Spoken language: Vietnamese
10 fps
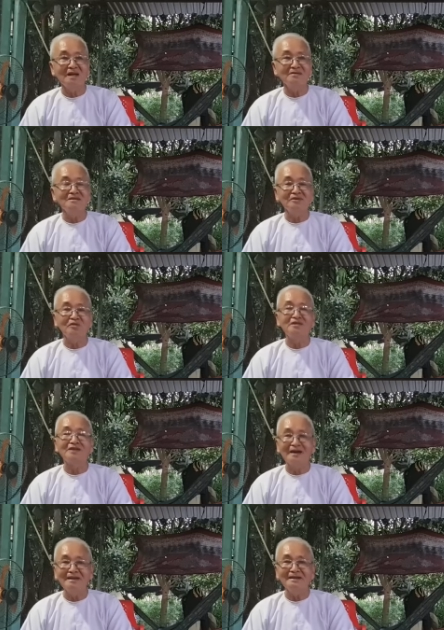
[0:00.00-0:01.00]
cho đất nước cho
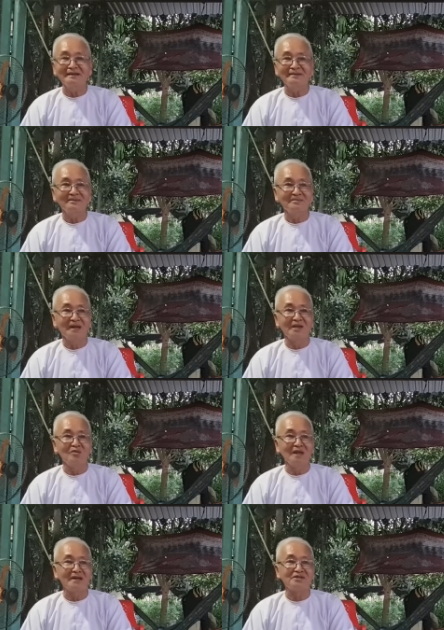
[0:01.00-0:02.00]
kinh tế đó mà
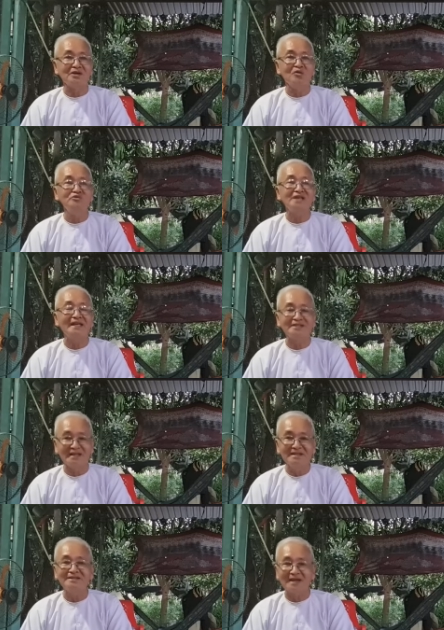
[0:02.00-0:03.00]
đều là rượu say
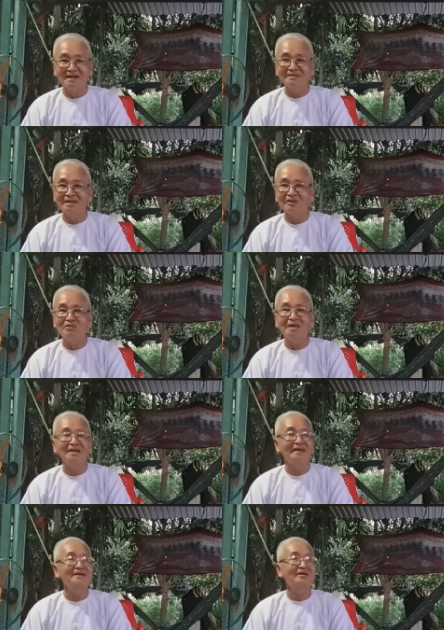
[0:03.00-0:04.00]
xỉn hết trơn thì quý
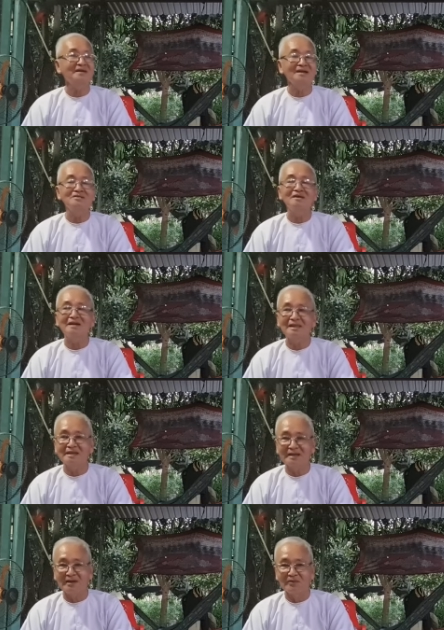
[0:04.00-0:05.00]
vị nghĩ coi cái đất nước đó ra
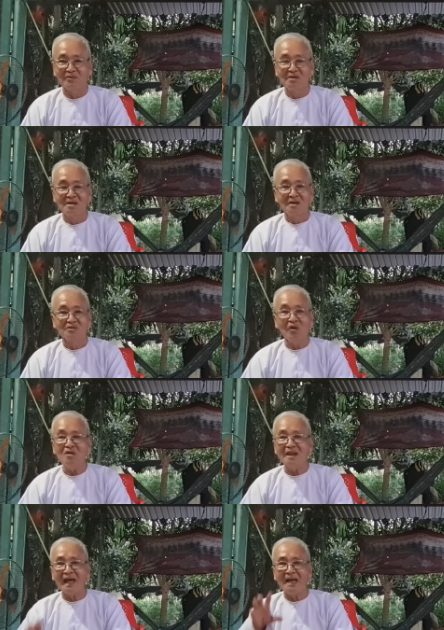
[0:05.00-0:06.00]
thế nào
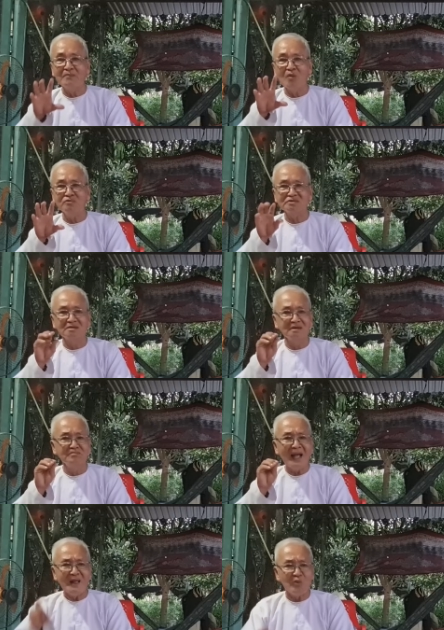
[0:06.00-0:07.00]
nó là một
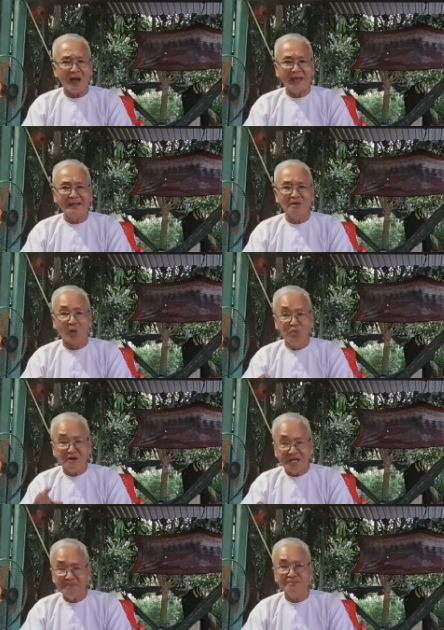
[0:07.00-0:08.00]
sự băng hoại
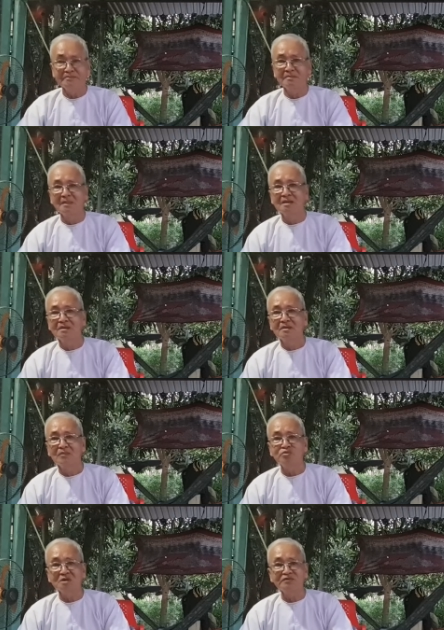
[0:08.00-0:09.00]
khủng khiếp
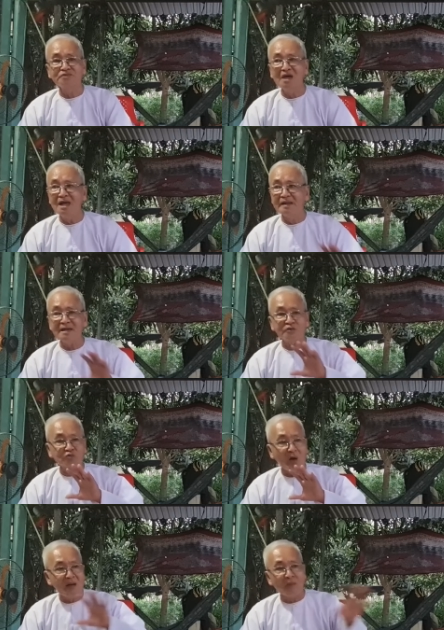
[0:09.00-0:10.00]
một sự tê liệt
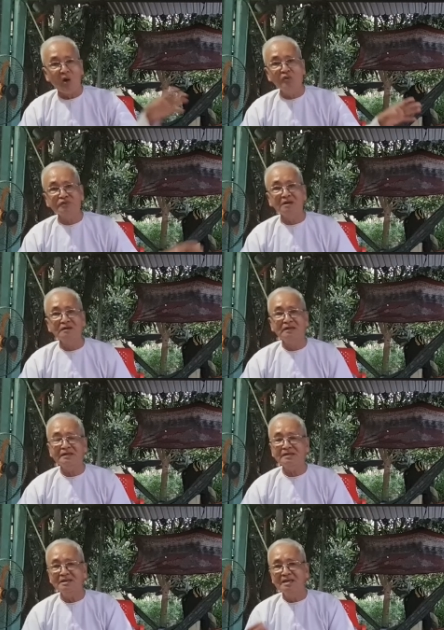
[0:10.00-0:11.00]
toàn bộ từ
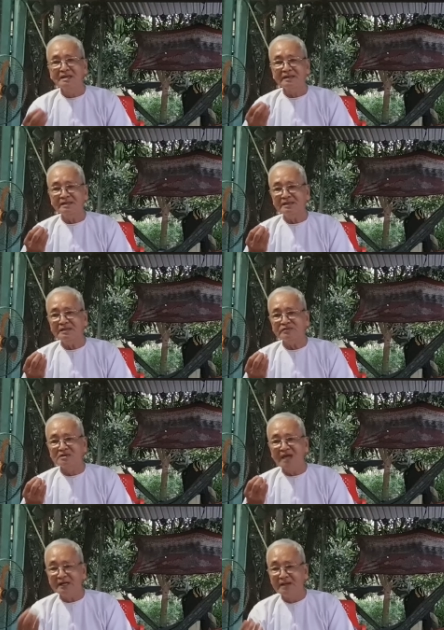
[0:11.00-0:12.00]
cái cái cái
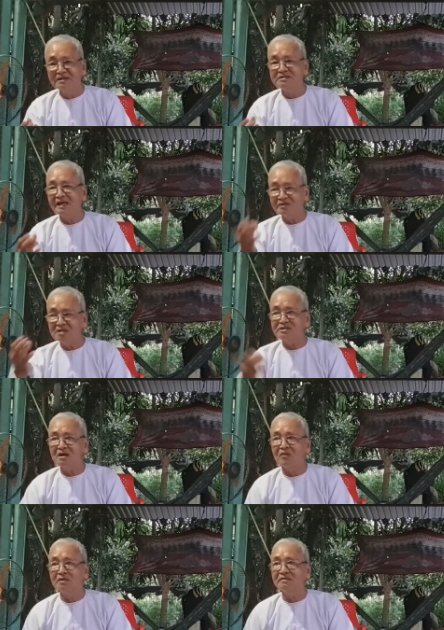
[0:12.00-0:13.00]
từ gia đình ra tới
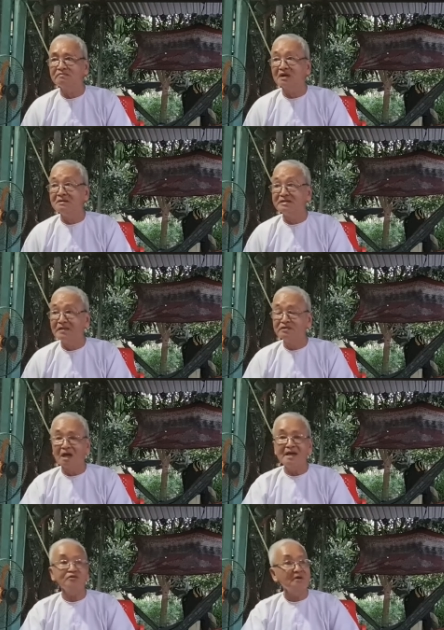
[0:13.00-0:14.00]
xã hội từ
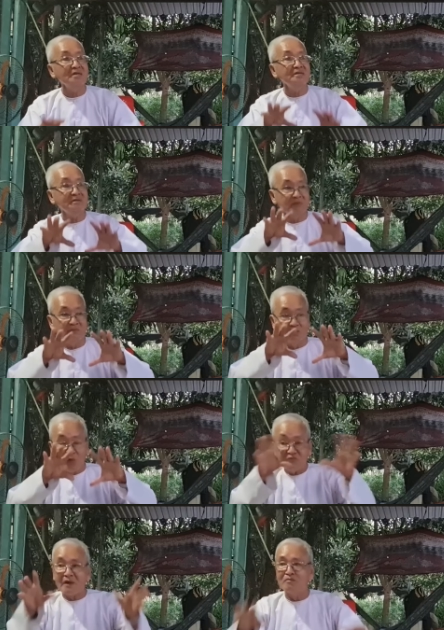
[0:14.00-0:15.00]
kinh tế cho đến
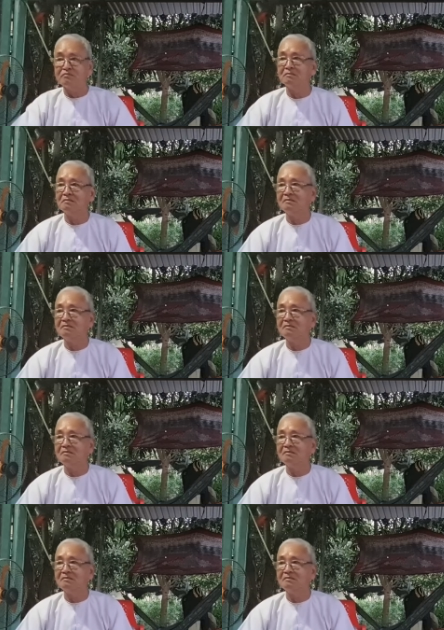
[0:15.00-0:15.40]
quốc phòng